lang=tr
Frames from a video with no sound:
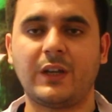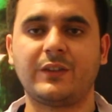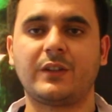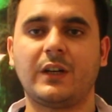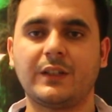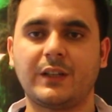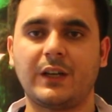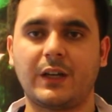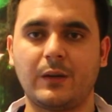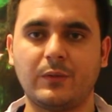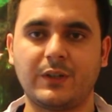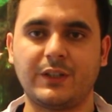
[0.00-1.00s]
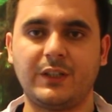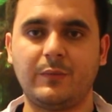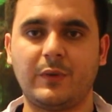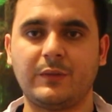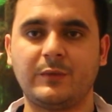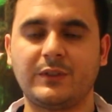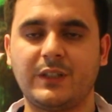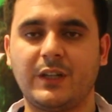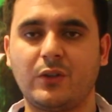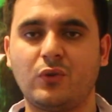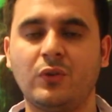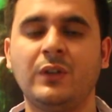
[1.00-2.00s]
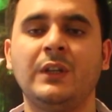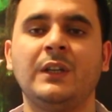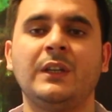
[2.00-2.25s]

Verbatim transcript: Yani rahat ayakkabıları giymemiz gerekiyor.